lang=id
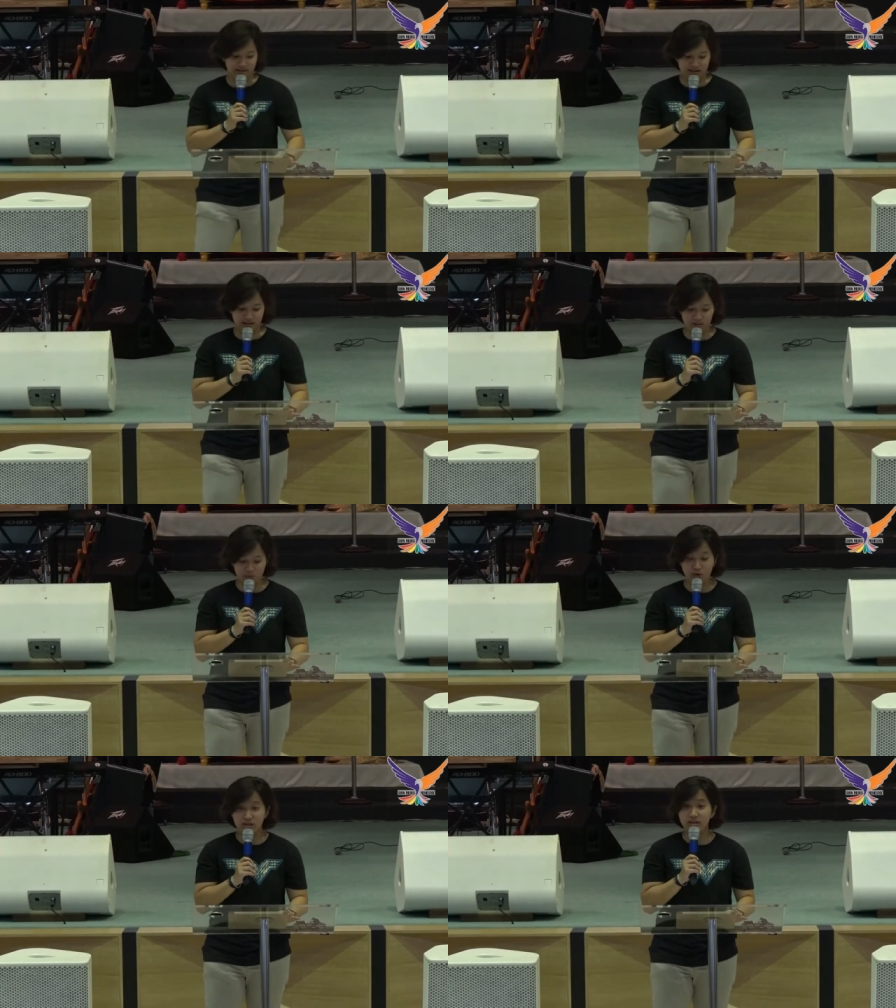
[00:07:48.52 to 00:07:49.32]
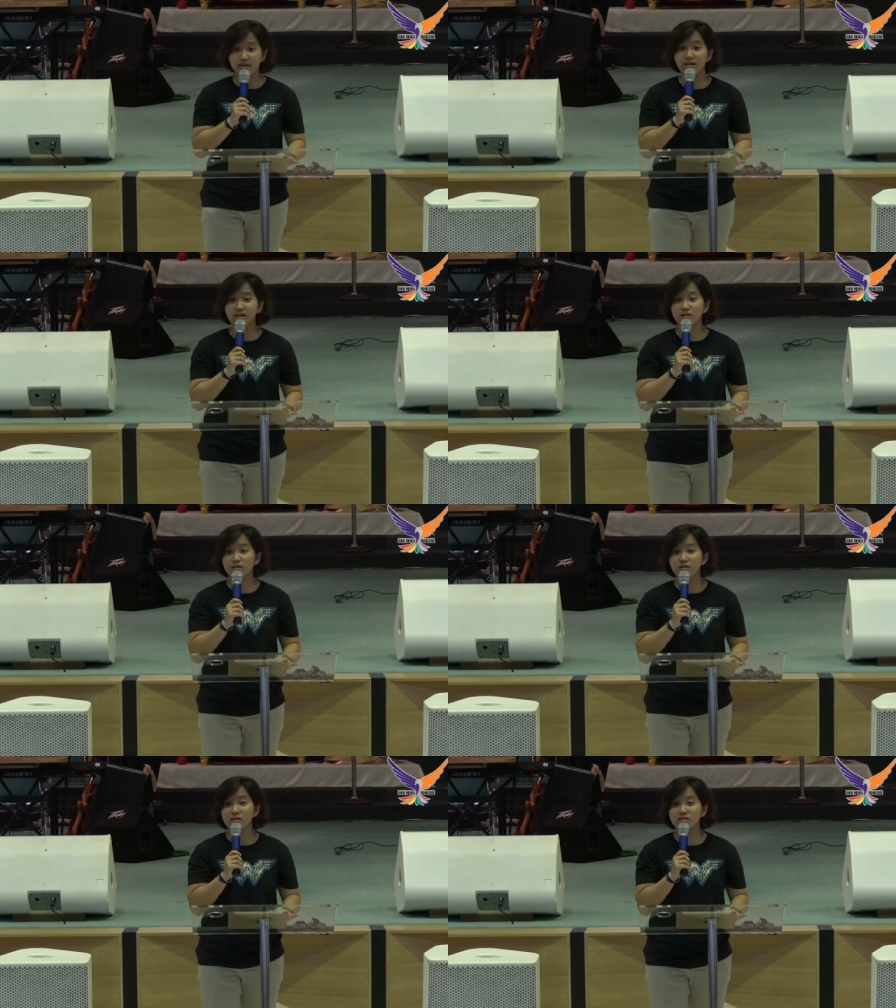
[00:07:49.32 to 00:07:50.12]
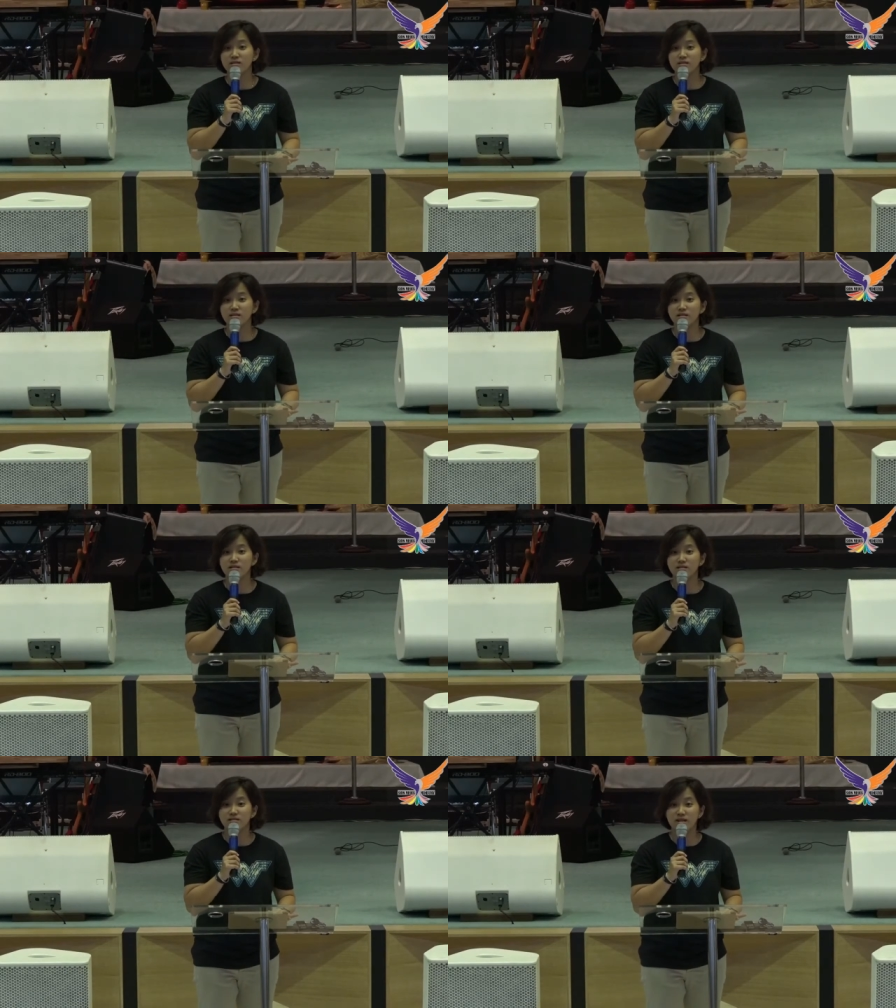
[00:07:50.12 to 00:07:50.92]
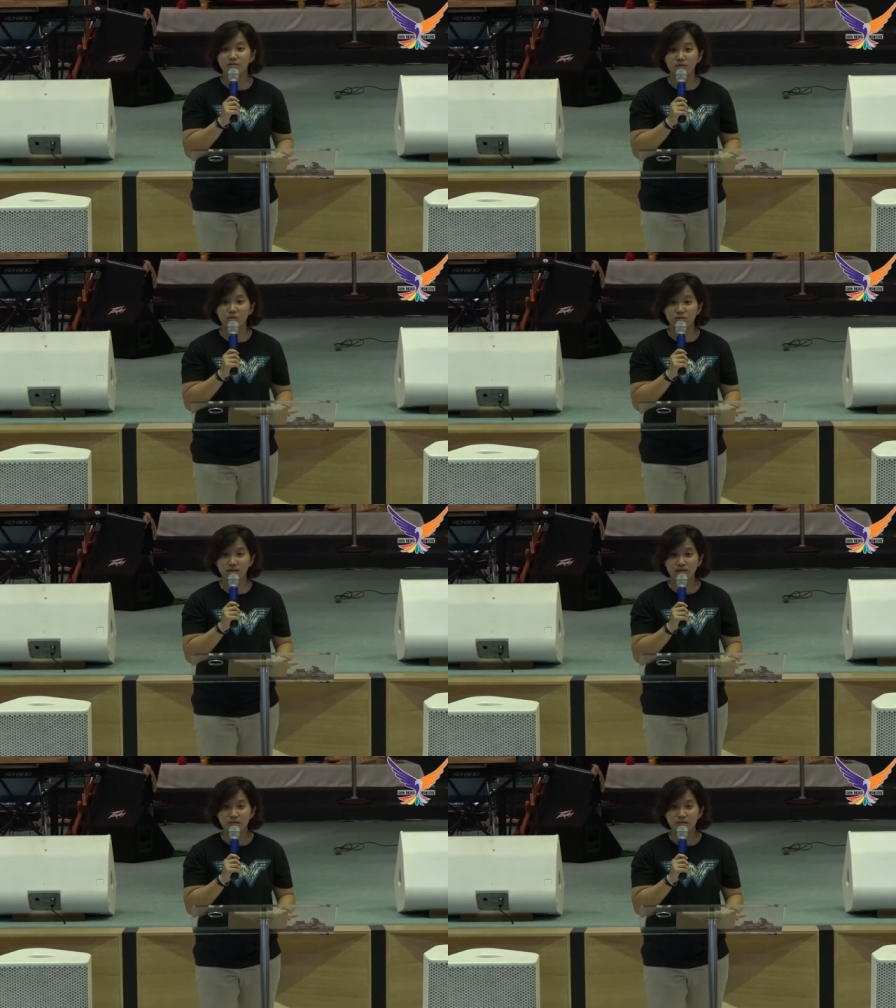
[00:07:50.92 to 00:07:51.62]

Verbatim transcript: Ya, boleh diklik slide berikutnya.